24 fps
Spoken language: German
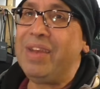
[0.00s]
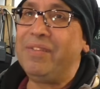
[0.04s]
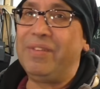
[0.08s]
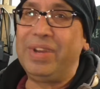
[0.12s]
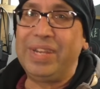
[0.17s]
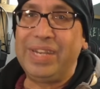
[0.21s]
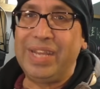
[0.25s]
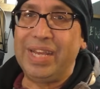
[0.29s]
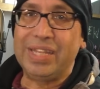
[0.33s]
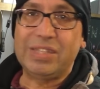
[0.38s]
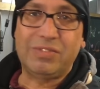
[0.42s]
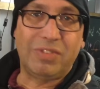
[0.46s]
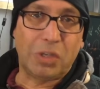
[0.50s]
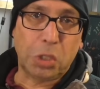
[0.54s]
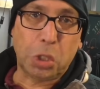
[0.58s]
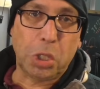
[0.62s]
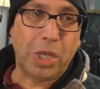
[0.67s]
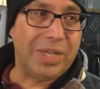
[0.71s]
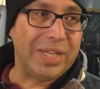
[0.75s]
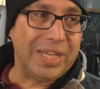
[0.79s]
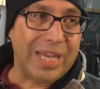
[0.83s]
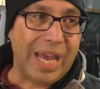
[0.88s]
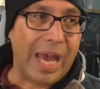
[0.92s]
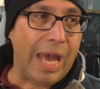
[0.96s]
Wenn ihr jetzt
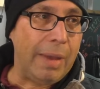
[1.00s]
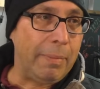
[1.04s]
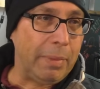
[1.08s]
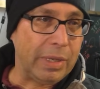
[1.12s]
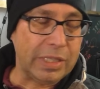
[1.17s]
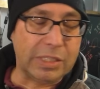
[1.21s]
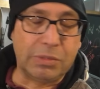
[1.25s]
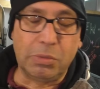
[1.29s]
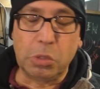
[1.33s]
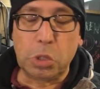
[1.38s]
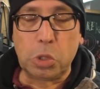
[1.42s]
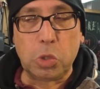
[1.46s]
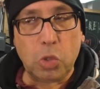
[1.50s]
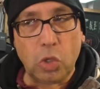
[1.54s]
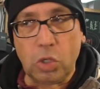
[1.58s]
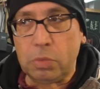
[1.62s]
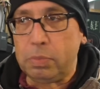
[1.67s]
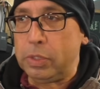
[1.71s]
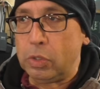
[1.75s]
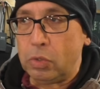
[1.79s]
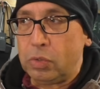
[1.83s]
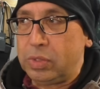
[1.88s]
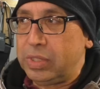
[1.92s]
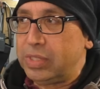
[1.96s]
wahrscheinlich einmal zwischendurch
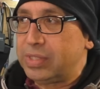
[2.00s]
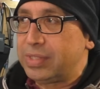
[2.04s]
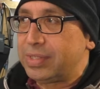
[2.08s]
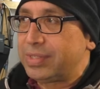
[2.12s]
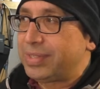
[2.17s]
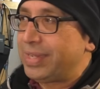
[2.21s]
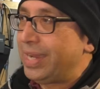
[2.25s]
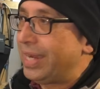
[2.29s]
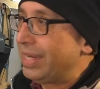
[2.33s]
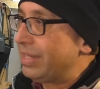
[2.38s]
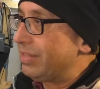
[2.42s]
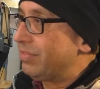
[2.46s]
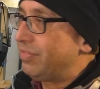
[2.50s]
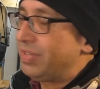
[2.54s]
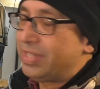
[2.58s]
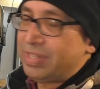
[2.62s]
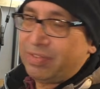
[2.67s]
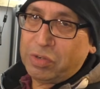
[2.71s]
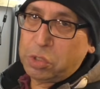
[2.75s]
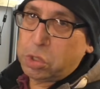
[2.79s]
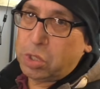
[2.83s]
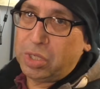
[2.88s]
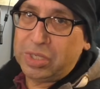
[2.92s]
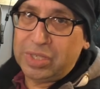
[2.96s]
Biodiesel tankt, wird
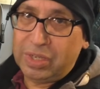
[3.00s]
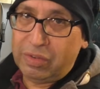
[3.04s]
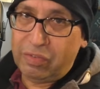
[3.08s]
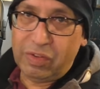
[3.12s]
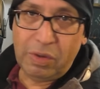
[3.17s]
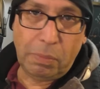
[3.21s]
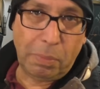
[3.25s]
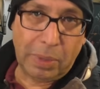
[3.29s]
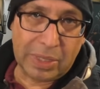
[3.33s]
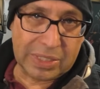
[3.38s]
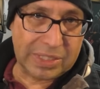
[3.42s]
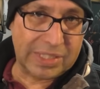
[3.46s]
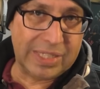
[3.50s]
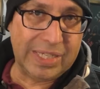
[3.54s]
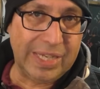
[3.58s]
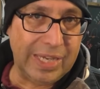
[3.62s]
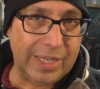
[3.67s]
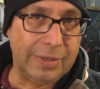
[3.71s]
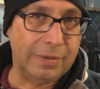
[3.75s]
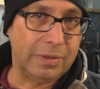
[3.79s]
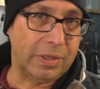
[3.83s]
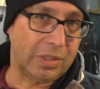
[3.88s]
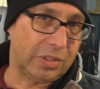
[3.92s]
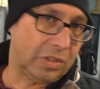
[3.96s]
da wahrscheinlich nicht viel
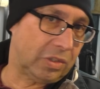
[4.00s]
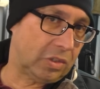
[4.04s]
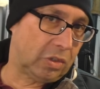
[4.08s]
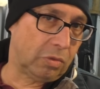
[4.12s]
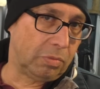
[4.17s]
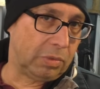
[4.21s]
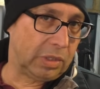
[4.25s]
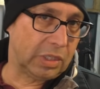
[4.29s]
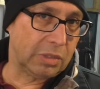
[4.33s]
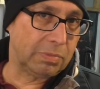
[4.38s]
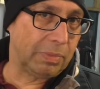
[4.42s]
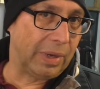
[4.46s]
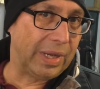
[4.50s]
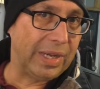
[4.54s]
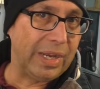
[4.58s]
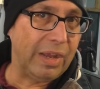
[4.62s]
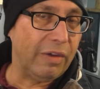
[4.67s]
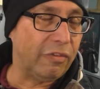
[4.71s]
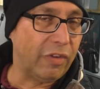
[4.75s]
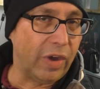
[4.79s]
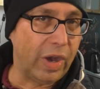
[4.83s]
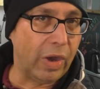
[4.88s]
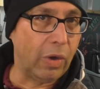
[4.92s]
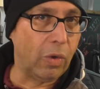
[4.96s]
passieren. Das ist zumindest meine
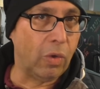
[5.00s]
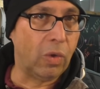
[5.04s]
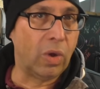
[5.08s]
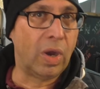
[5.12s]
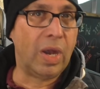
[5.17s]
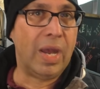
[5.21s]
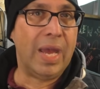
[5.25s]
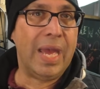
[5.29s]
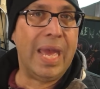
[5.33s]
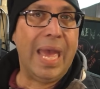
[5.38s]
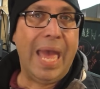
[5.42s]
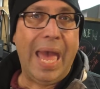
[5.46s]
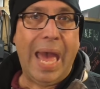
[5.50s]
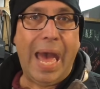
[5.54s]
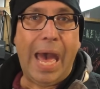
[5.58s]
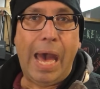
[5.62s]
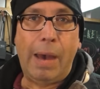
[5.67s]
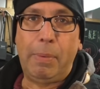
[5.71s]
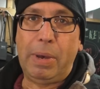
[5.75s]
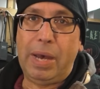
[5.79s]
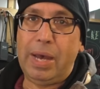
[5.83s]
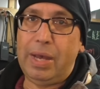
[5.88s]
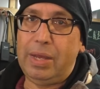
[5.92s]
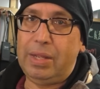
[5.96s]
Erfahrung.
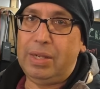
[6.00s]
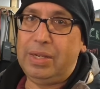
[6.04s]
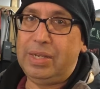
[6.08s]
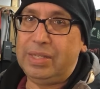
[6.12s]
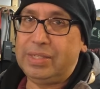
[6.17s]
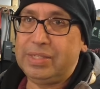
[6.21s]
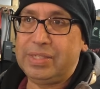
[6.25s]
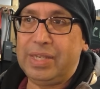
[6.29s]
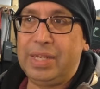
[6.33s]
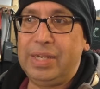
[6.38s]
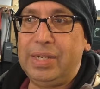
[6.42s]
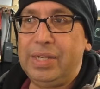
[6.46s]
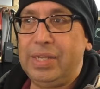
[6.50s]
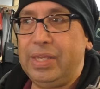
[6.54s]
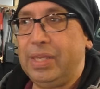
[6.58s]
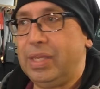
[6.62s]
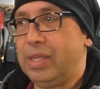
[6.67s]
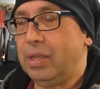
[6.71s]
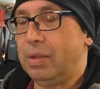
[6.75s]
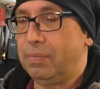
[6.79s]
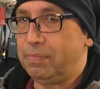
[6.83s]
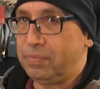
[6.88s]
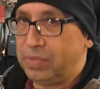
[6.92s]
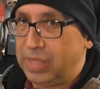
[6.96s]
Aber
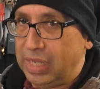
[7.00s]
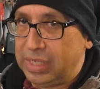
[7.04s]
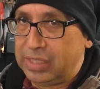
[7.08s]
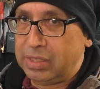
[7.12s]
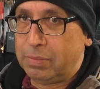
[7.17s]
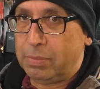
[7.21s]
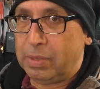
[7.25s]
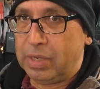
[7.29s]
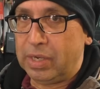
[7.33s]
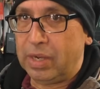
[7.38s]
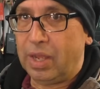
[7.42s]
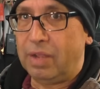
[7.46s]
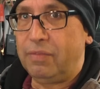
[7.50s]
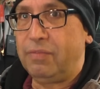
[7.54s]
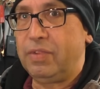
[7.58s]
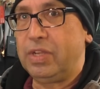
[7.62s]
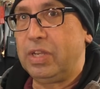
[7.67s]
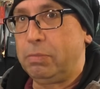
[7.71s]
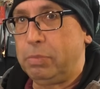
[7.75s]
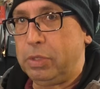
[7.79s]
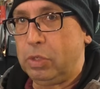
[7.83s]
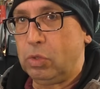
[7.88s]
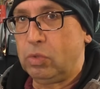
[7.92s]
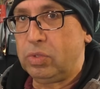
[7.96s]
letztendlich denkt immer dran, wenn
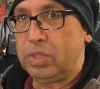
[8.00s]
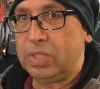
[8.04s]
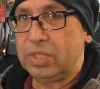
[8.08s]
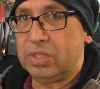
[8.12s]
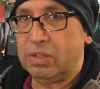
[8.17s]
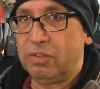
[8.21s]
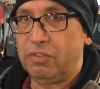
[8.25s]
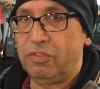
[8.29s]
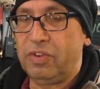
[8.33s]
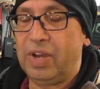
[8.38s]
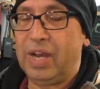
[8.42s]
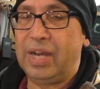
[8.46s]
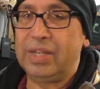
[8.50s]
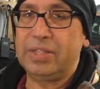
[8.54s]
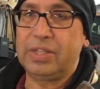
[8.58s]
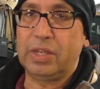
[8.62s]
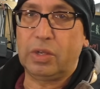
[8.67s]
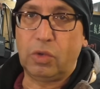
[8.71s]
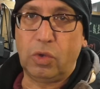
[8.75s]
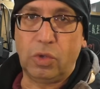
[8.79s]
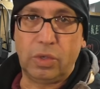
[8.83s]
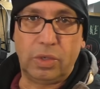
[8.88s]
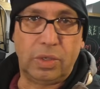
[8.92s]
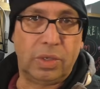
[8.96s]
ihr Biodiesel fahrt,
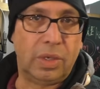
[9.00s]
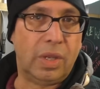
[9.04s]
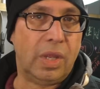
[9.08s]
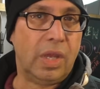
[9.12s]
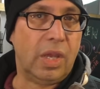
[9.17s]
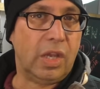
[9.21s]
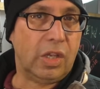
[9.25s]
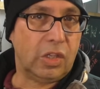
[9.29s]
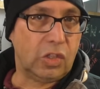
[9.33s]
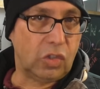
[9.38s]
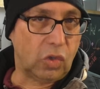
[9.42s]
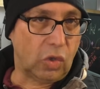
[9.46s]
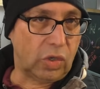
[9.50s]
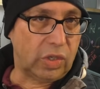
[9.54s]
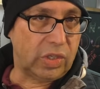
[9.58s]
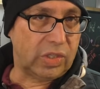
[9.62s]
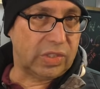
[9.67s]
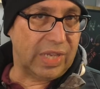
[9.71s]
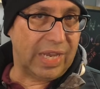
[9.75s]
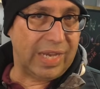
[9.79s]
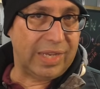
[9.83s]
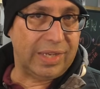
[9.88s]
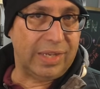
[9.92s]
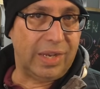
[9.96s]
dann können solche
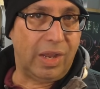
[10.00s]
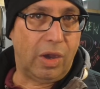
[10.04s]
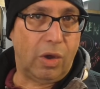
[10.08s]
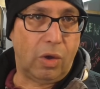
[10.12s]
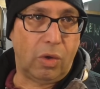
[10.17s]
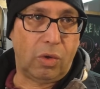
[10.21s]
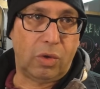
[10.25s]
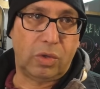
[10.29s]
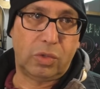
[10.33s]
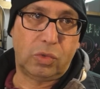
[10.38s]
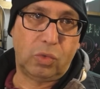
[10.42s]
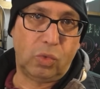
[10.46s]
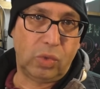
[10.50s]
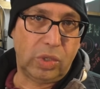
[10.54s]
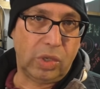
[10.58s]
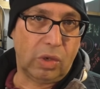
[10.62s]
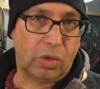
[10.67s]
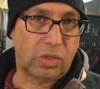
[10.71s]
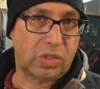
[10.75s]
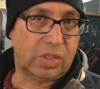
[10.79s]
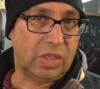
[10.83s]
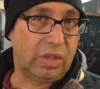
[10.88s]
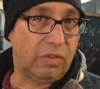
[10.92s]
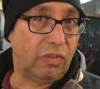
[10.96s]
Sachen auch
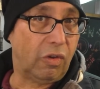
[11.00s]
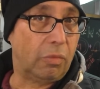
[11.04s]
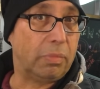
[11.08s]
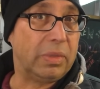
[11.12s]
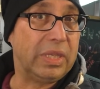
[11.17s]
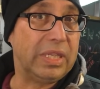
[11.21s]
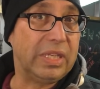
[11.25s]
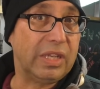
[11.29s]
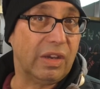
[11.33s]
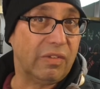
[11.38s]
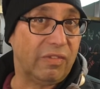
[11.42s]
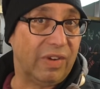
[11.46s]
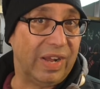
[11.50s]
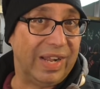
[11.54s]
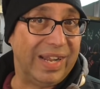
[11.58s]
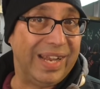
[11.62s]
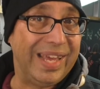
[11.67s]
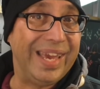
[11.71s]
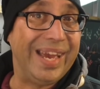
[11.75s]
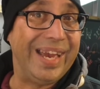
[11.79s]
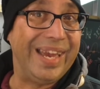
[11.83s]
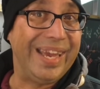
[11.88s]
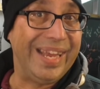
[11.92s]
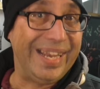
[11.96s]
durchaus sich vom Intervall
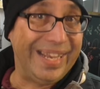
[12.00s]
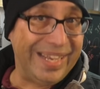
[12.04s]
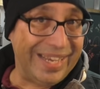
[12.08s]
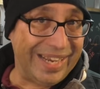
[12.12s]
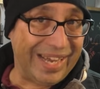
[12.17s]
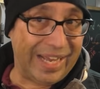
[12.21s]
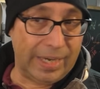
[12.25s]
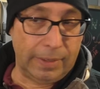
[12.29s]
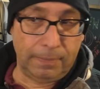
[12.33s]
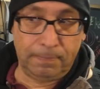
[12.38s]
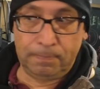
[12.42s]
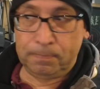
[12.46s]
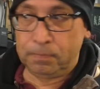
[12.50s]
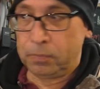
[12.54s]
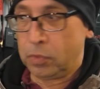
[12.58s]
her ändern.